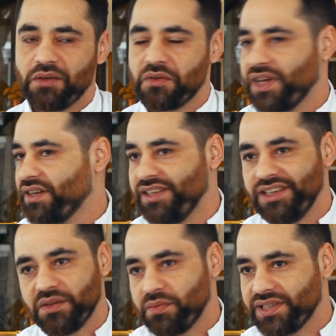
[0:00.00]
Aber wir hatten
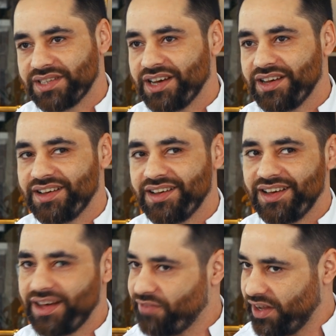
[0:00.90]
nie Pizza
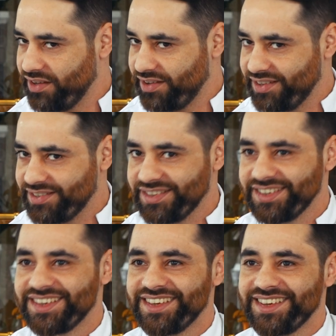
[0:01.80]
Hawaii heißt die.